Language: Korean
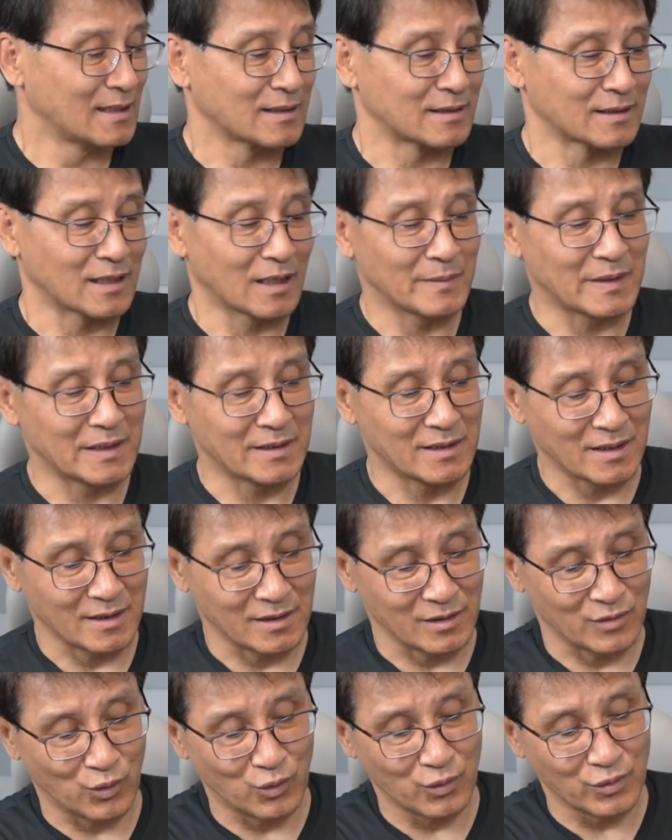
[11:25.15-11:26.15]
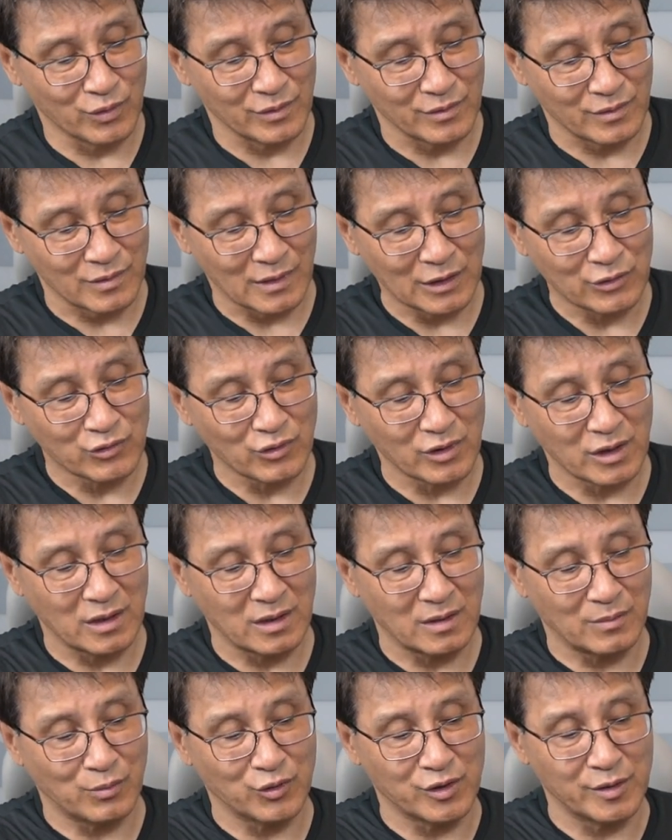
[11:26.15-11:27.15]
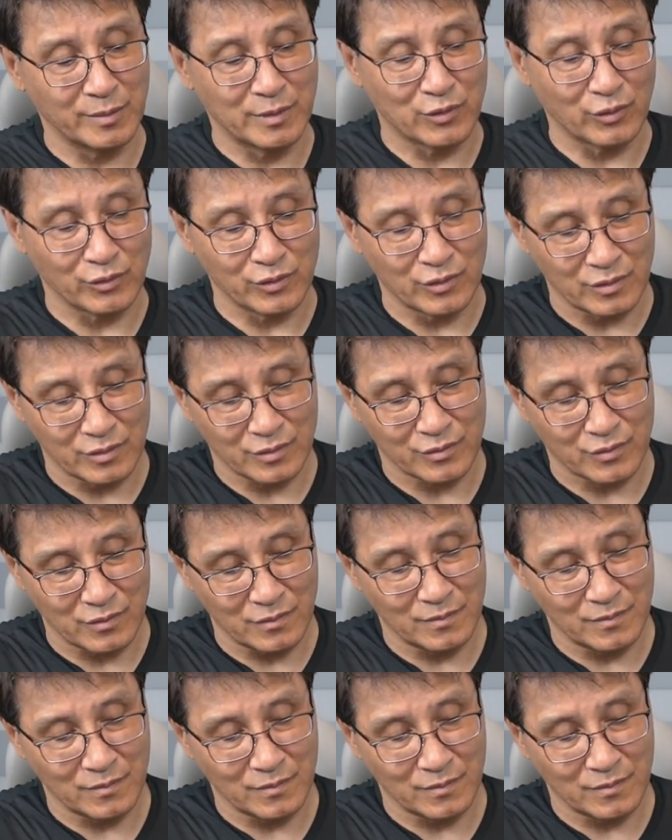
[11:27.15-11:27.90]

그 다음에 이제 요거는 안쪽에 보시면 또 요,